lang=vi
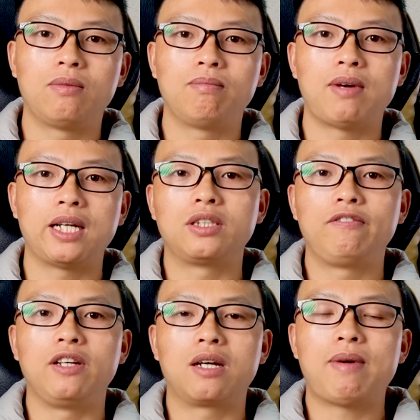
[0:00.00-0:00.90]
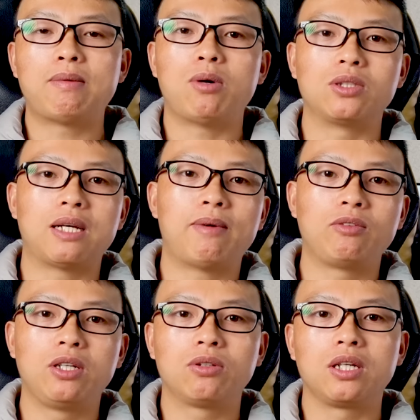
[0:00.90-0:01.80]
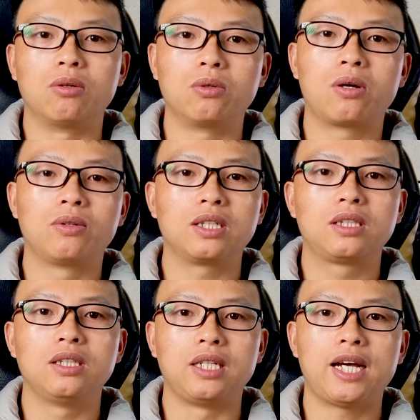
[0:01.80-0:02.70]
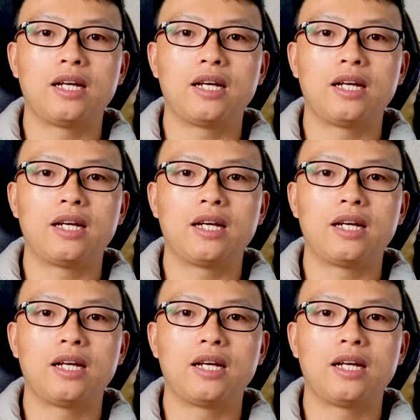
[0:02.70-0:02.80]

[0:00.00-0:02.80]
mà chi phí các bạn bỏ ra bao nhiêu thì cũng không được trừ nhá.